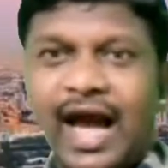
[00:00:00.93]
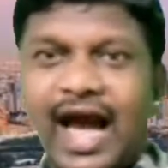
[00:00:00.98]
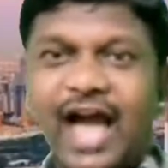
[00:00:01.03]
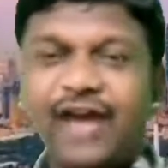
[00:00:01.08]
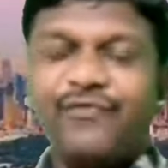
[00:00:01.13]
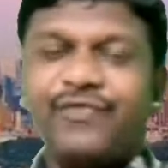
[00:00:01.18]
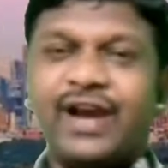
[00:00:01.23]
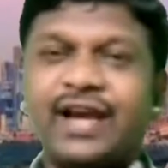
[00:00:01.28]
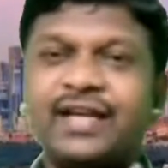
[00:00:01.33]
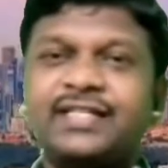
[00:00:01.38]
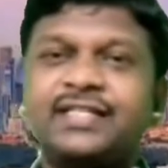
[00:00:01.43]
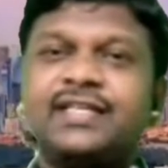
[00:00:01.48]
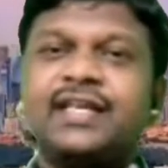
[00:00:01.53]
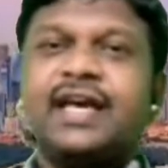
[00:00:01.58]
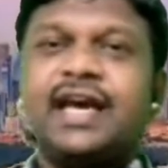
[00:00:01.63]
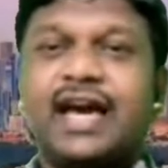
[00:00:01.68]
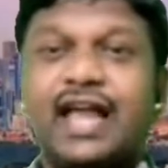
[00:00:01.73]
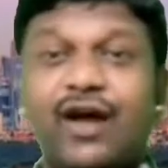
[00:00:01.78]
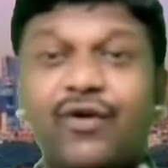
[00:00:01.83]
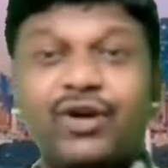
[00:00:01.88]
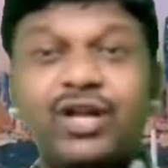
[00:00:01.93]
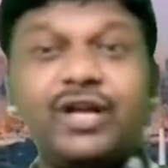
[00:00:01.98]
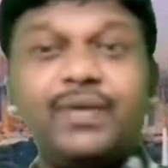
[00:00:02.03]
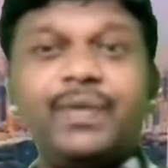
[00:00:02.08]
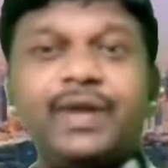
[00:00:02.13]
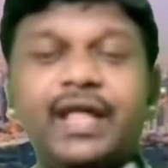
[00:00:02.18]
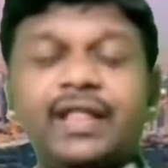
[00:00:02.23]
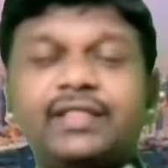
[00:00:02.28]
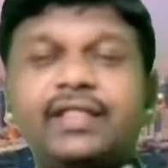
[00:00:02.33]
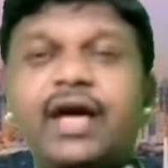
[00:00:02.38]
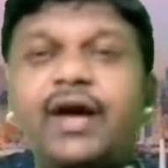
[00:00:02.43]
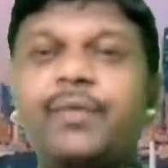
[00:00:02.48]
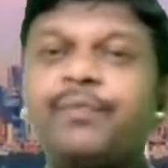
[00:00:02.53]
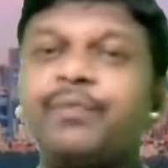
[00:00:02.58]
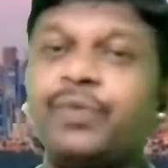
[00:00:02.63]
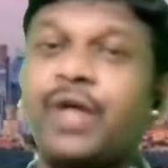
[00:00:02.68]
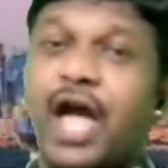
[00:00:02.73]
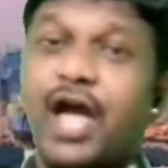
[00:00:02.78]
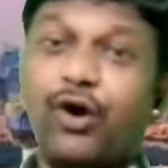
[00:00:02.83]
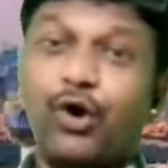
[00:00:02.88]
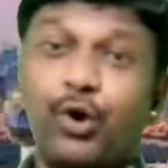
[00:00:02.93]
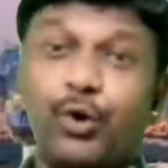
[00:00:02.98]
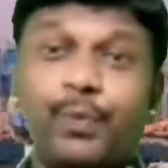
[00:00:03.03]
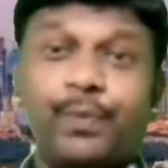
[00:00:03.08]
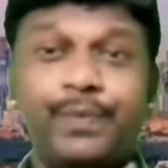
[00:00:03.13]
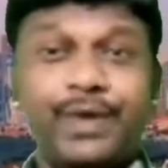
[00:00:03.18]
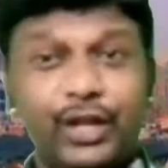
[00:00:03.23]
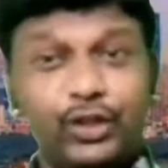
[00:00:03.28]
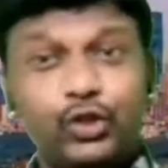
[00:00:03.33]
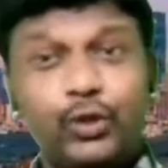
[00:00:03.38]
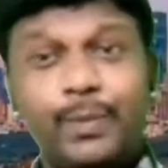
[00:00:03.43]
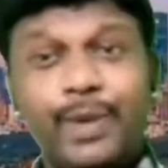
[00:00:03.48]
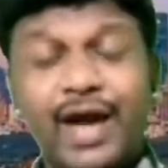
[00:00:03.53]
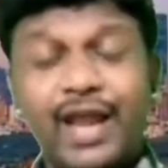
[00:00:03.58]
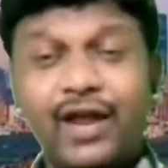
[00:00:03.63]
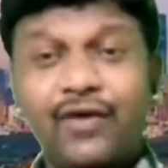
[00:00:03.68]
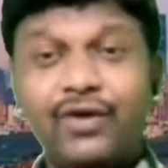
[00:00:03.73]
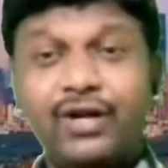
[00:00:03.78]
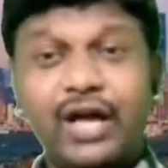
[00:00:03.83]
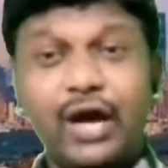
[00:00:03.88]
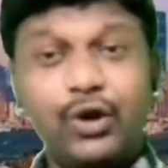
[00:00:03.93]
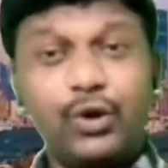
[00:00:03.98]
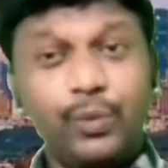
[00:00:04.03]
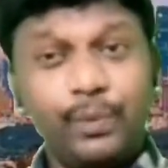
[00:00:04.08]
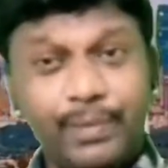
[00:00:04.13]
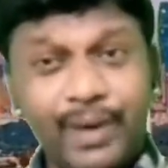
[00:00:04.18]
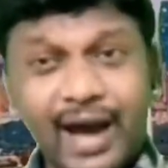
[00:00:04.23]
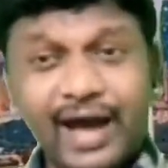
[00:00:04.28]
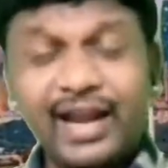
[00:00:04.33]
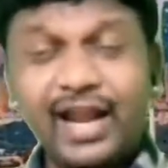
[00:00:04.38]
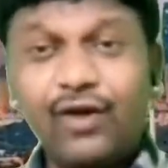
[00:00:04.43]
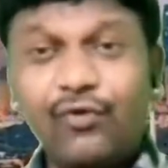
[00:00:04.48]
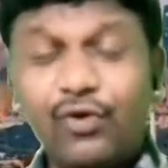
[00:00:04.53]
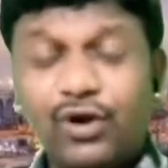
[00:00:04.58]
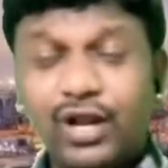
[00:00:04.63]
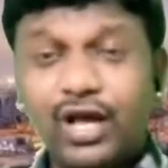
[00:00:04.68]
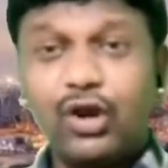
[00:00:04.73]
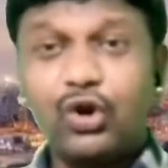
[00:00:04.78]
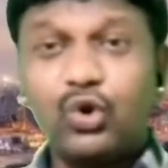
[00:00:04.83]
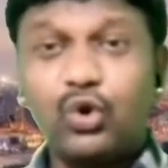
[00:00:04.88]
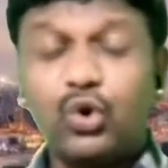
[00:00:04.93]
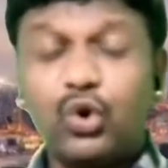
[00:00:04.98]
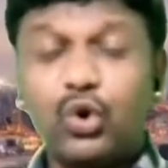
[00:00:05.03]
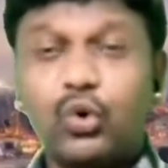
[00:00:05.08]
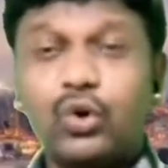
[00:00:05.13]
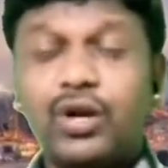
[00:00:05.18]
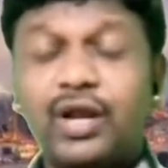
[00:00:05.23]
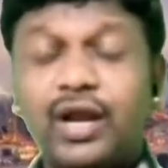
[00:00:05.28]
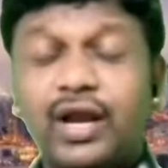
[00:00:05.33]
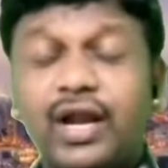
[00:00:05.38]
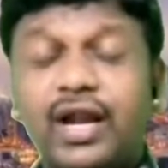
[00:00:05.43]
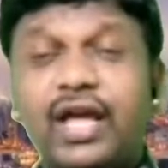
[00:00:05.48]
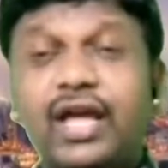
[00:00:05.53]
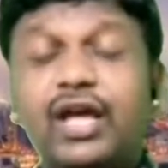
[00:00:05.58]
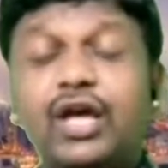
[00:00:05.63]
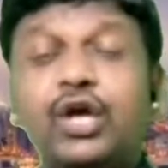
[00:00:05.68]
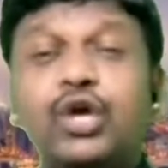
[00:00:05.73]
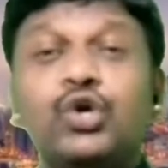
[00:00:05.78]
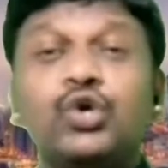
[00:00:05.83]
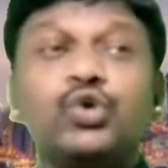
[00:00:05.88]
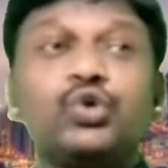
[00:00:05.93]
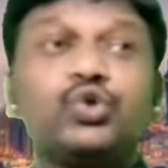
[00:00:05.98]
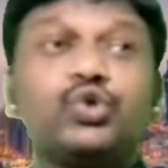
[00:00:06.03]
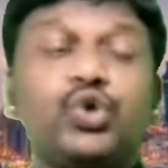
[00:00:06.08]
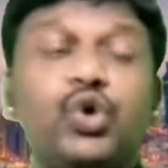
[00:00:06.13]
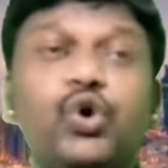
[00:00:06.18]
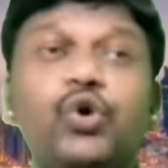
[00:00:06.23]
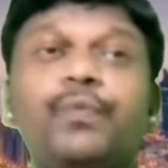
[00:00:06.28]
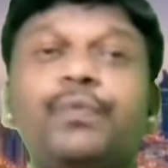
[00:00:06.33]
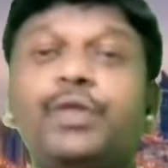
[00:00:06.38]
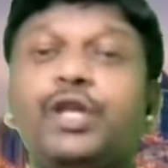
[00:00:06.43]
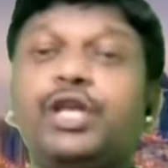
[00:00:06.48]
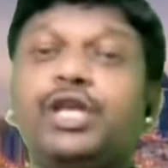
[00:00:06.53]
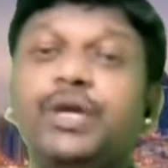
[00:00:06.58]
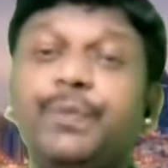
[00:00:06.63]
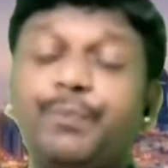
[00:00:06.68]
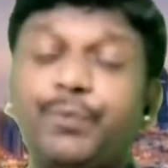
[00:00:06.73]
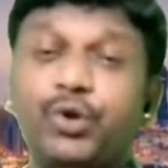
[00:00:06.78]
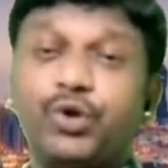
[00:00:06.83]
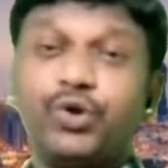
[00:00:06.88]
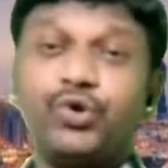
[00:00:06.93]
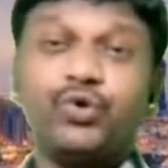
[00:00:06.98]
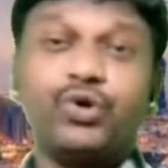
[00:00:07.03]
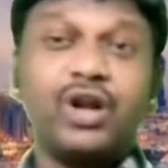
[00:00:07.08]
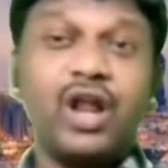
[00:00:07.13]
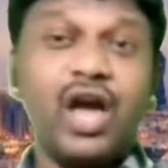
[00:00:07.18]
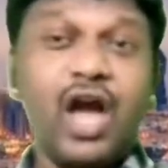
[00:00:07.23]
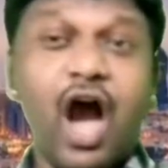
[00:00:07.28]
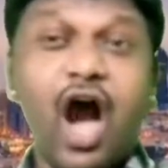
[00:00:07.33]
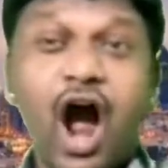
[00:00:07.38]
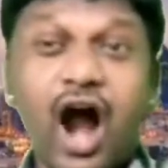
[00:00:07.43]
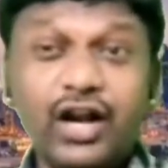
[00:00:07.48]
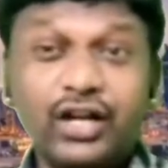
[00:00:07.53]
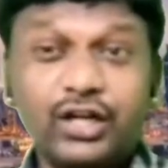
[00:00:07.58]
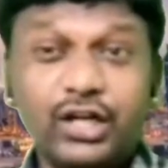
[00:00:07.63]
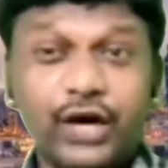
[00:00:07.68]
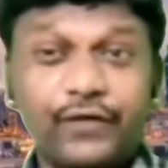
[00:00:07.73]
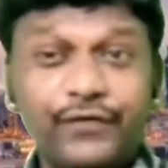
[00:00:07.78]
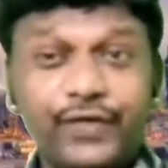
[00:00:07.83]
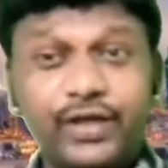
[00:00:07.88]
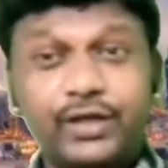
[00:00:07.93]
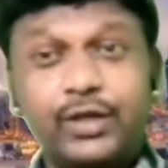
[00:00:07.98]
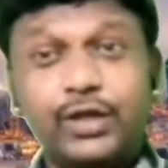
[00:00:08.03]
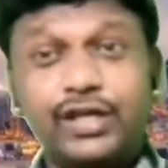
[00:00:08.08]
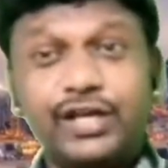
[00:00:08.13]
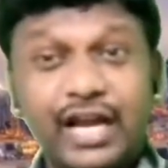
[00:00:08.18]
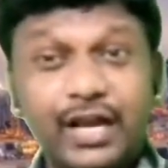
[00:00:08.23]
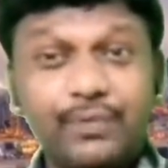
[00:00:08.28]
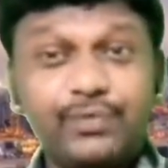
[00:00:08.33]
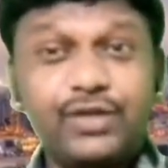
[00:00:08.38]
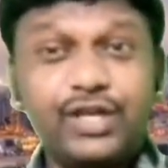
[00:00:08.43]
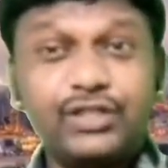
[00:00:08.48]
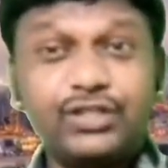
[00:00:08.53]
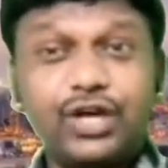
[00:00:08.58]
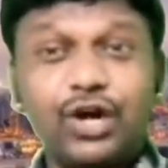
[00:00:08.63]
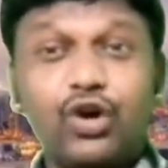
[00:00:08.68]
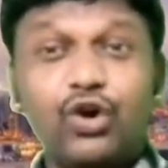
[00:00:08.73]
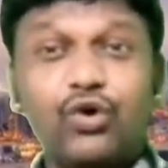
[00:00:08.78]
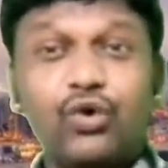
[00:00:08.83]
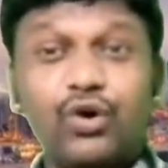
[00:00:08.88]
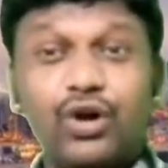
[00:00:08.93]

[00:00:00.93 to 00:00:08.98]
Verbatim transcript: హాయ్ ఫ్రెండ్స్ ఎలా ఉన్నారు మీరంతా ఐ హోప్ మీరందరూ బాగానే ఉంటారు బాగానే ఉండాలని కోరుకుంటున్నాయండి సో ఇప్పుడు ఉన్న హాట్ టాపిక్ గల్ఫ్ దేశాల్లో